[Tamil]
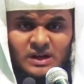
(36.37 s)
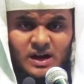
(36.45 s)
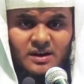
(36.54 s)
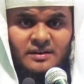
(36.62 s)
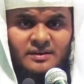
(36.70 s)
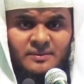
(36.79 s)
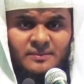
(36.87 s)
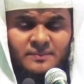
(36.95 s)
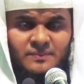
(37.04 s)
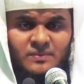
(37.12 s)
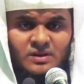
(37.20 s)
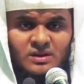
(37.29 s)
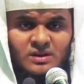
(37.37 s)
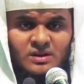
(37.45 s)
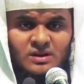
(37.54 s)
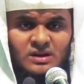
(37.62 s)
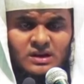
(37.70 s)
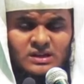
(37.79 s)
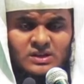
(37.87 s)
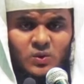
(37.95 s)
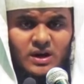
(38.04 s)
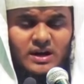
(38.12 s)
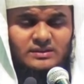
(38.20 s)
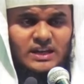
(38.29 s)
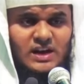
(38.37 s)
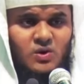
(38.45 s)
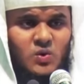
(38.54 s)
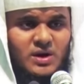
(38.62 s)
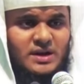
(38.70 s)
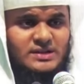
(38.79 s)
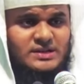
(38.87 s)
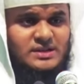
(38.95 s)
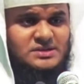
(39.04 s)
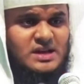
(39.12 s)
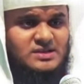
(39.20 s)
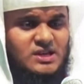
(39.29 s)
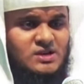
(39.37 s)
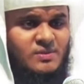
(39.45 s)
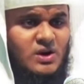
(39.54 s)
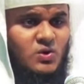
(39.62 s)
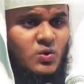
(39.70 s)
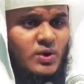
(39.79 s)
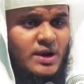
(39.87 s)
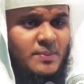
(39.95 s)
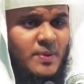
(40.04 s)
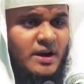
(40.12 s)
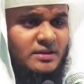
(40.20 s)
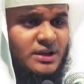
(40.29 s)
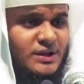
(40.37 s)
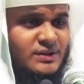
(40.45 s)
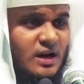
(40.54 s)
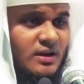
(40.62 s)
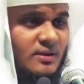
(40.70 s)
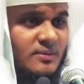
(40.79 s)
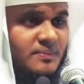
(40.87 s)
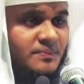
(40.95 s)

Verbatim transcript: நான் இந்த உலகத்திலே ஒருவருக்கு சஜிதா செய்யுமாறு ஒருவரை பணித்திருந்தால்